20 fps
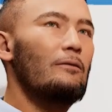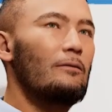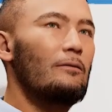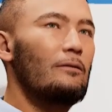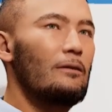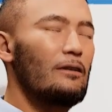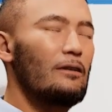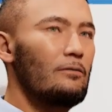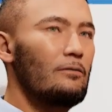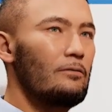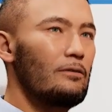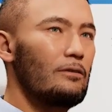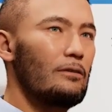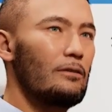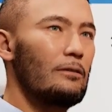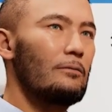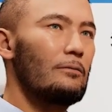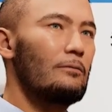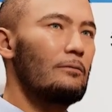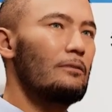で、こう
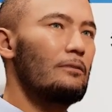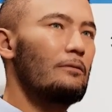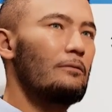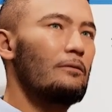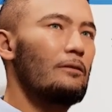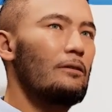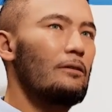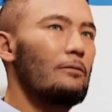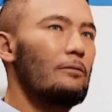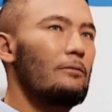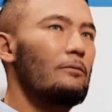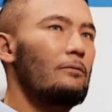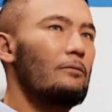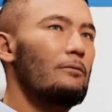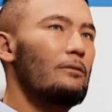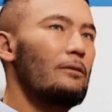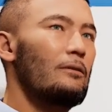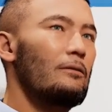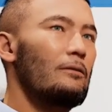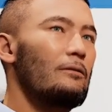して作られた
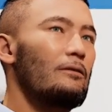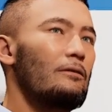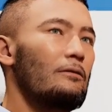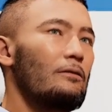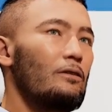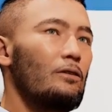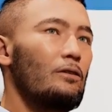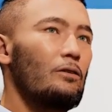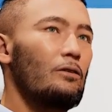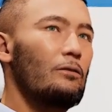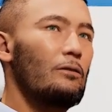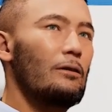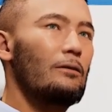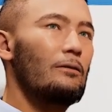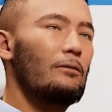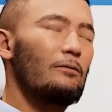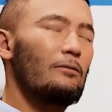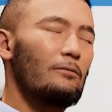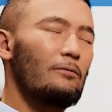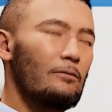コンテンツの上
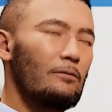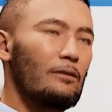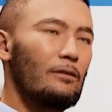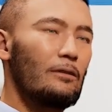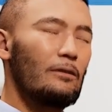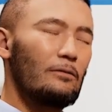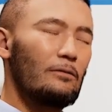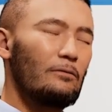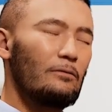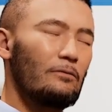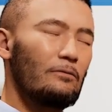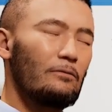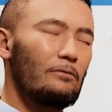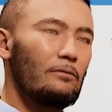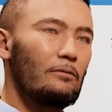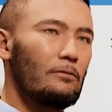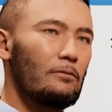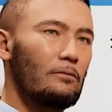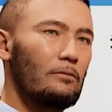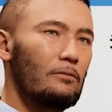にですね、あ
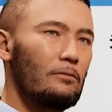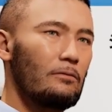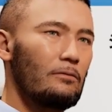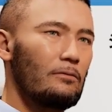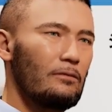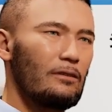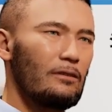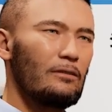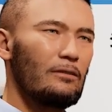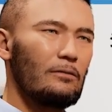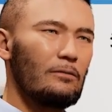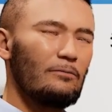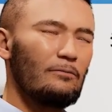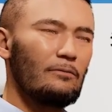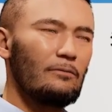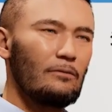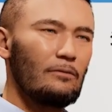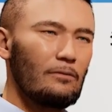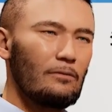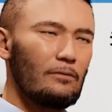のー
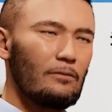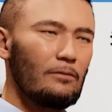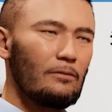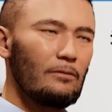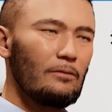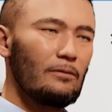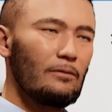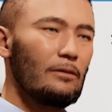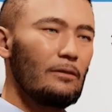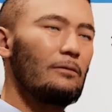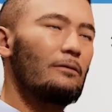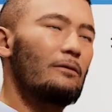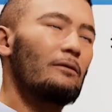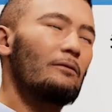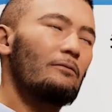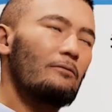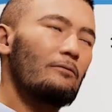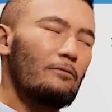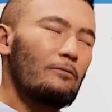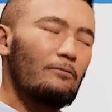ディーエスケー
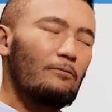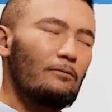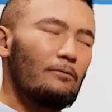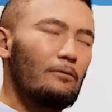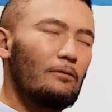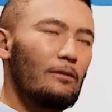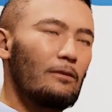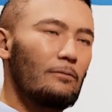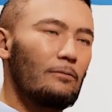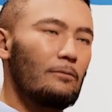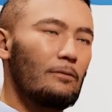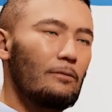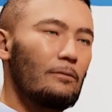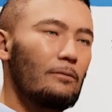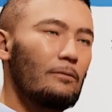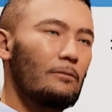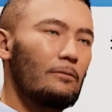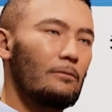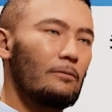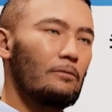レイヤーということで、
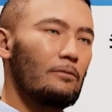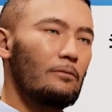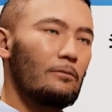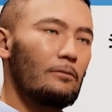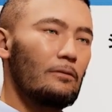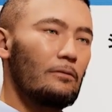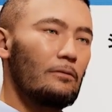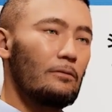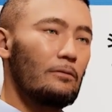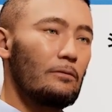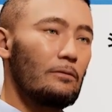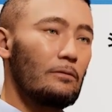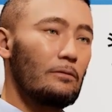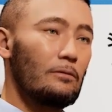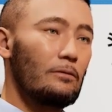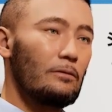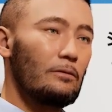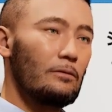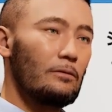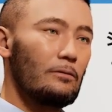あの
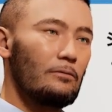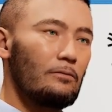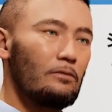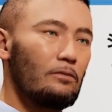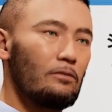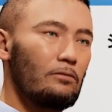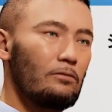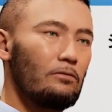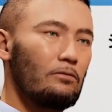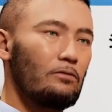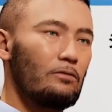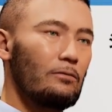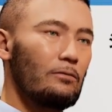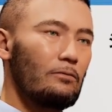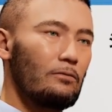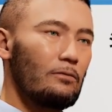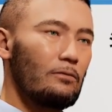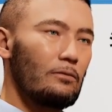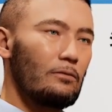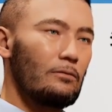冒頭に
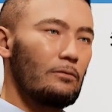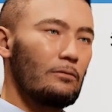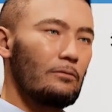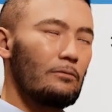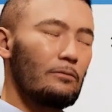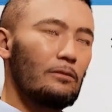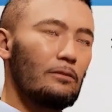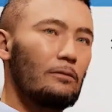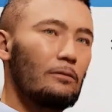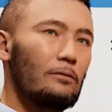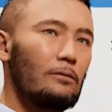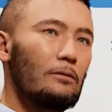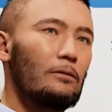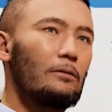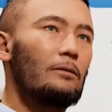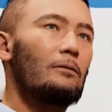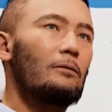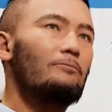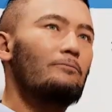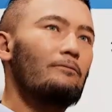も出しました
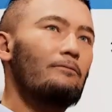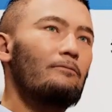が、